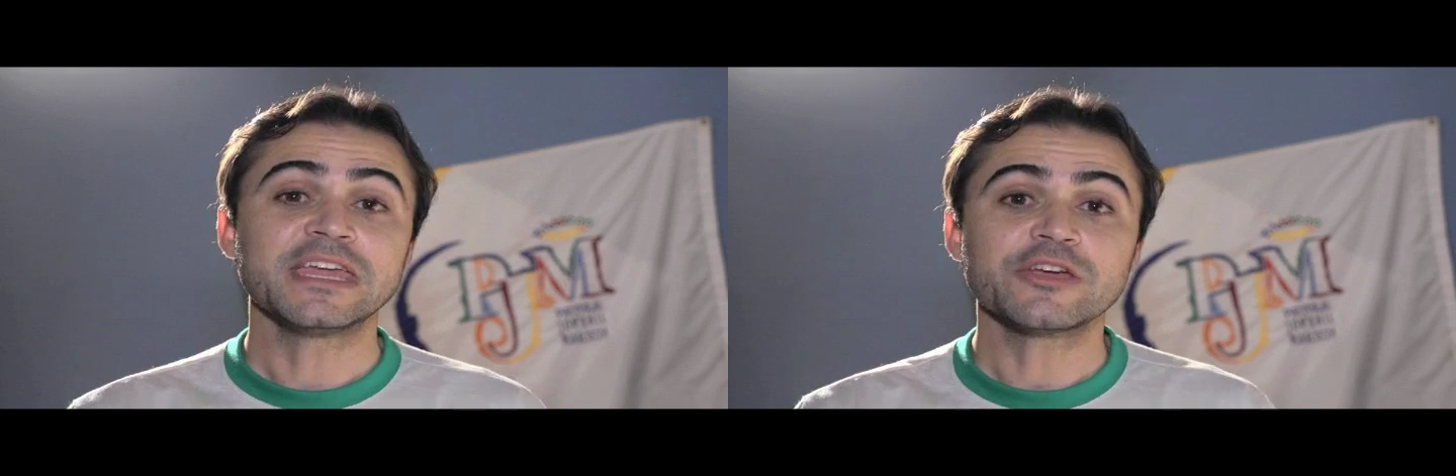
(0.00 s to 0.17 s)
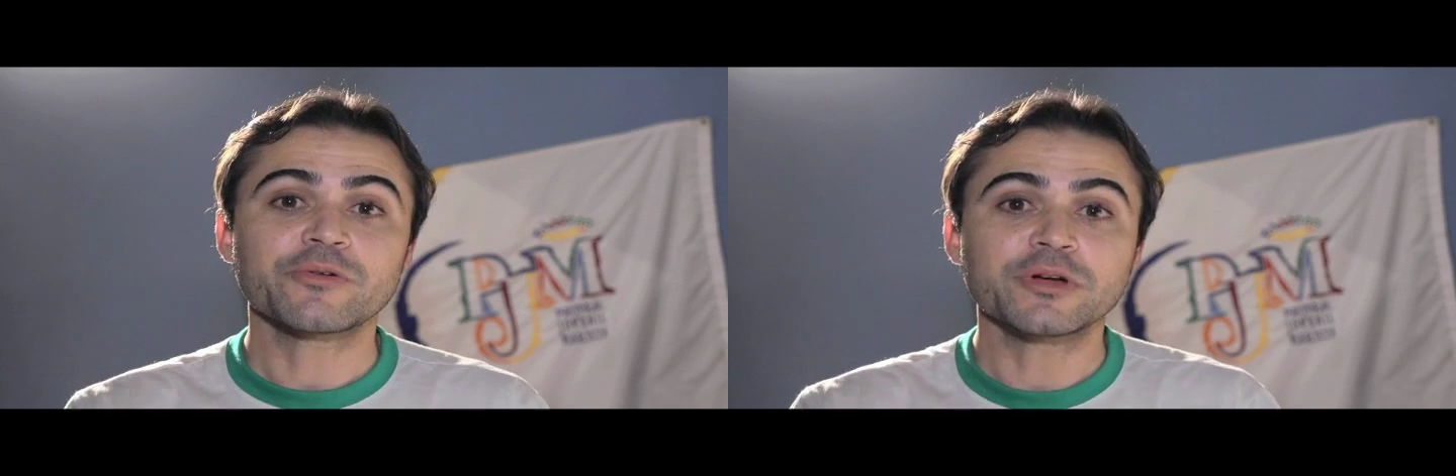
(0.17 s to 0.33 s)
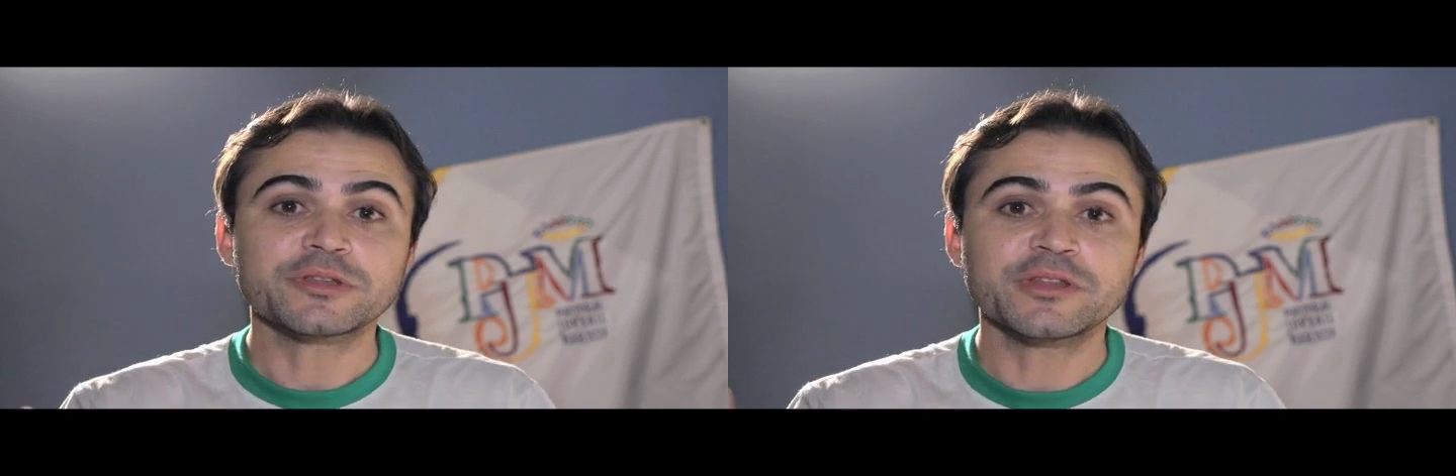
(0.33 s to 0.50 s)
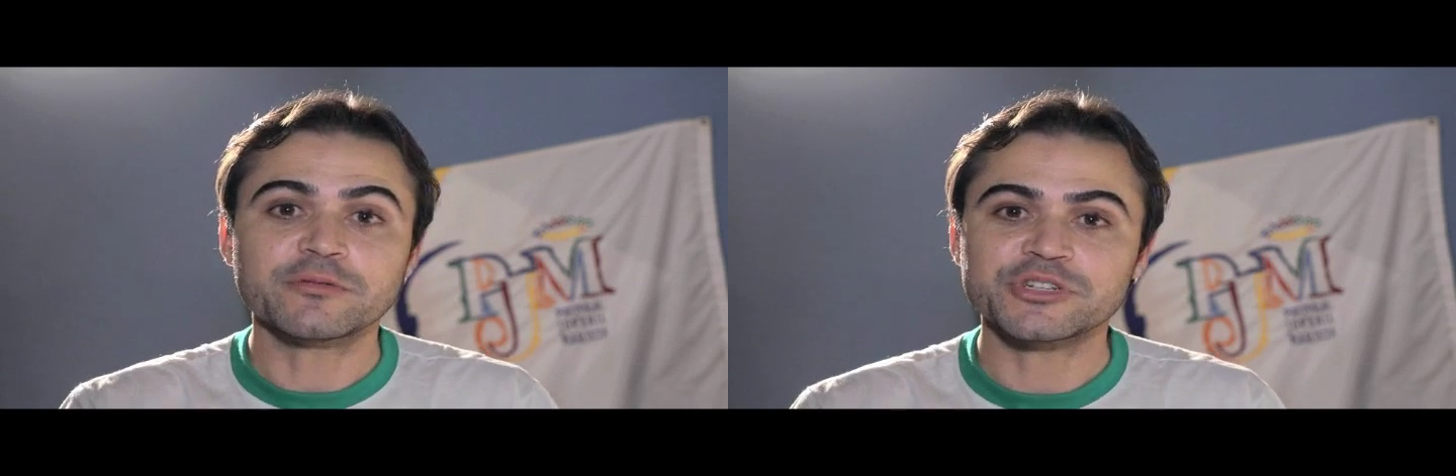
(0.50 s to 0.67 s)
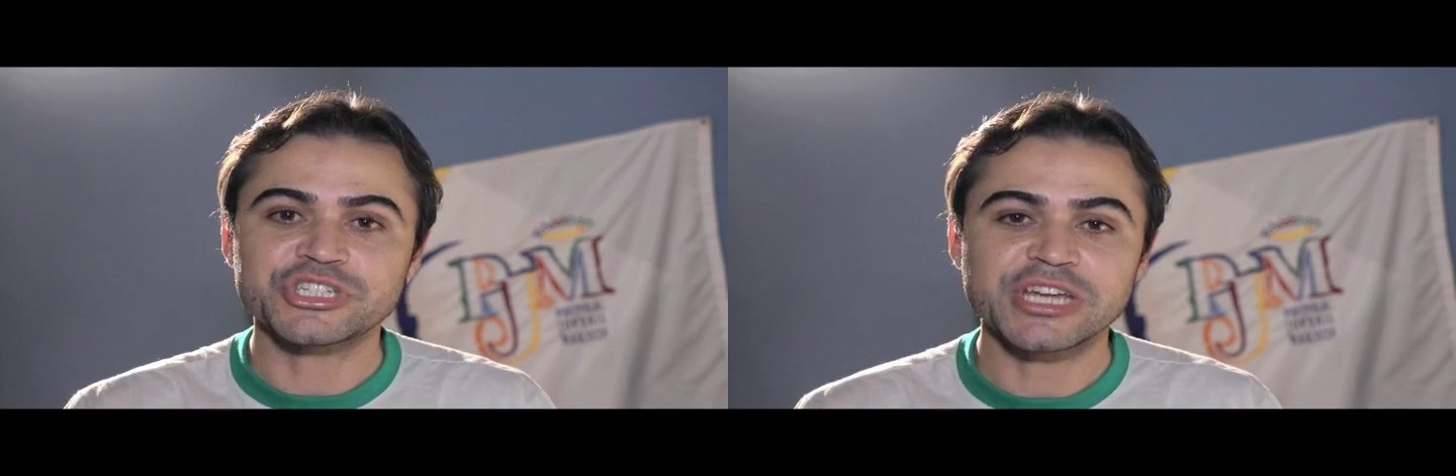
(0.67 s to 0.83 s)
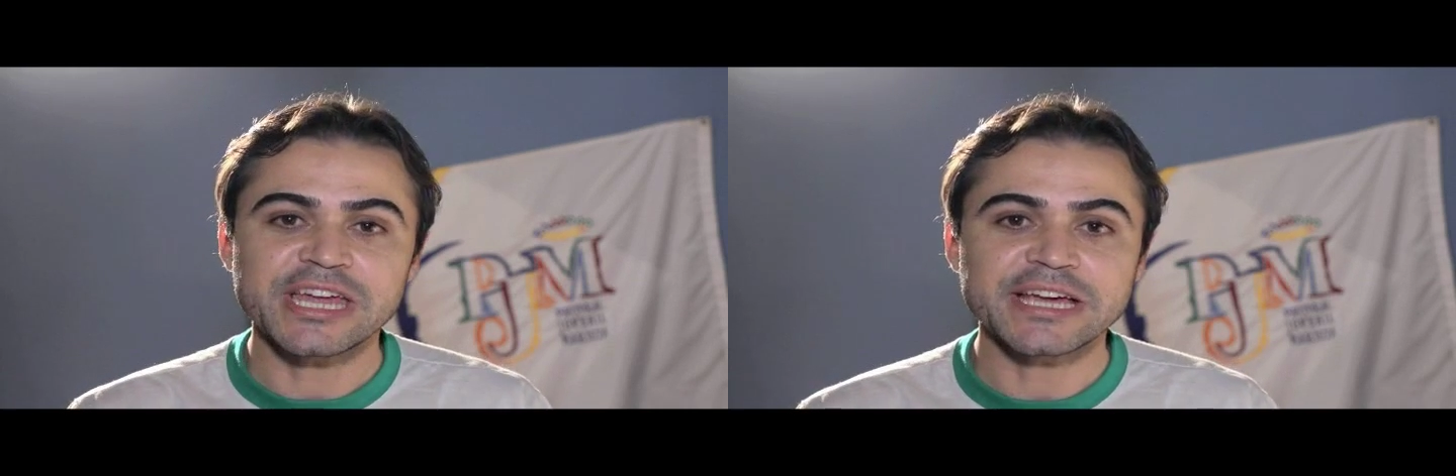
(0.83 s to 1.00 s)
Enquanto não
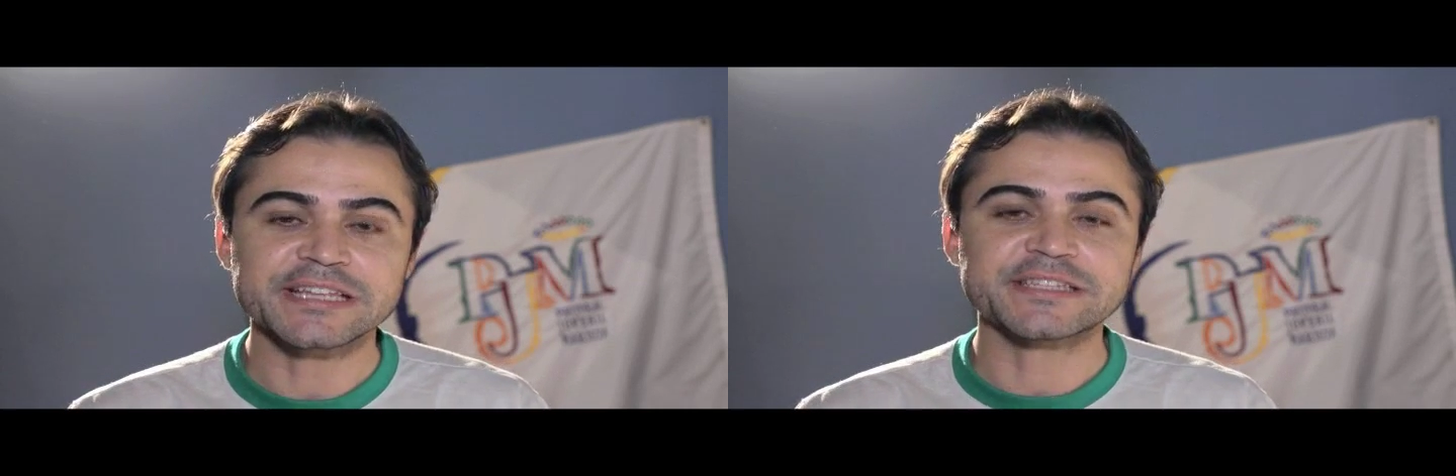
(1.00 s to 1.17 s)
chega